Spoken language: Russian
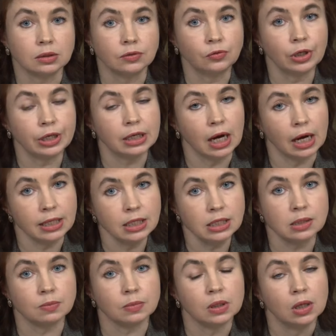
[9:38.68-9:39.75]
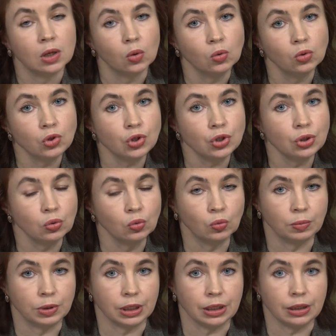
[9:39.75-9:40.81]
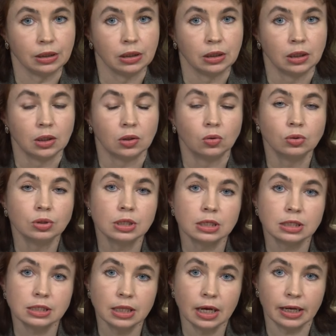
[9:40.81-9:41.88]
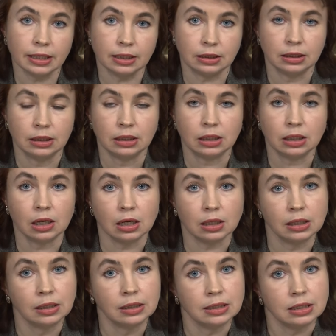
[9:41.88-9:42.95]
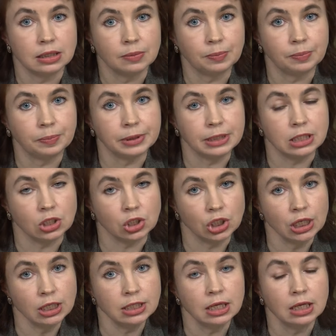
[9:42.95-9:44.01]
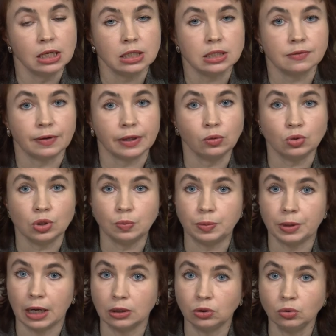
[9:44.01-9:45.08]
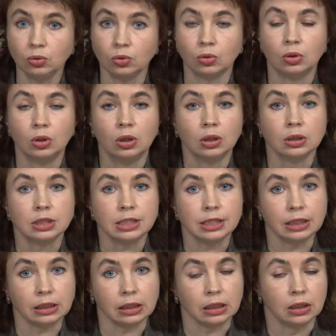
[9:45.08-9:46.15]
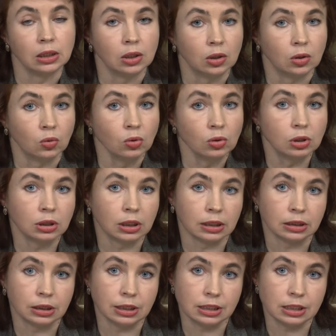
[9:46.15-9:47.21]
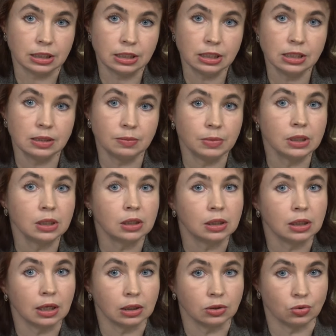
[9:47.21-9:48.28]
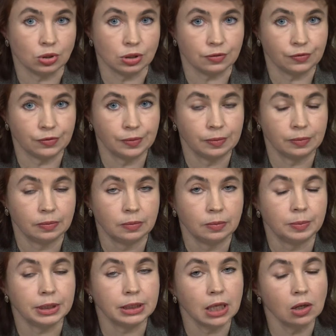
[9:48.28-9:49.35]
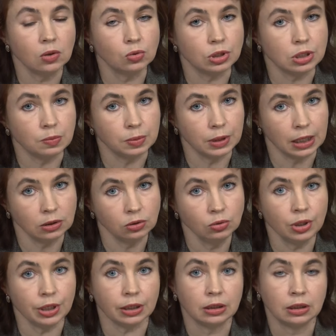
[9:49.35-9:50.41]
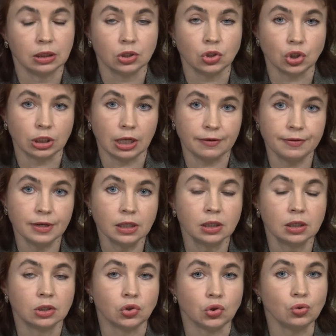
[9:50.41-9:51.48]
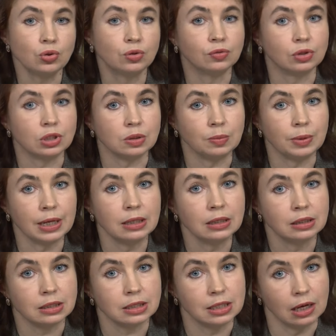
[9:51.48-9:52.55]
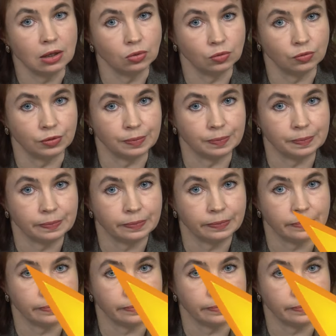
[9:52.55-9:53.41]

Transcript: Твой организм очень умный. Он знает, как поддержать свою температуру тела около 37 градусов. При такой температуре человек чувствует себя здоровым.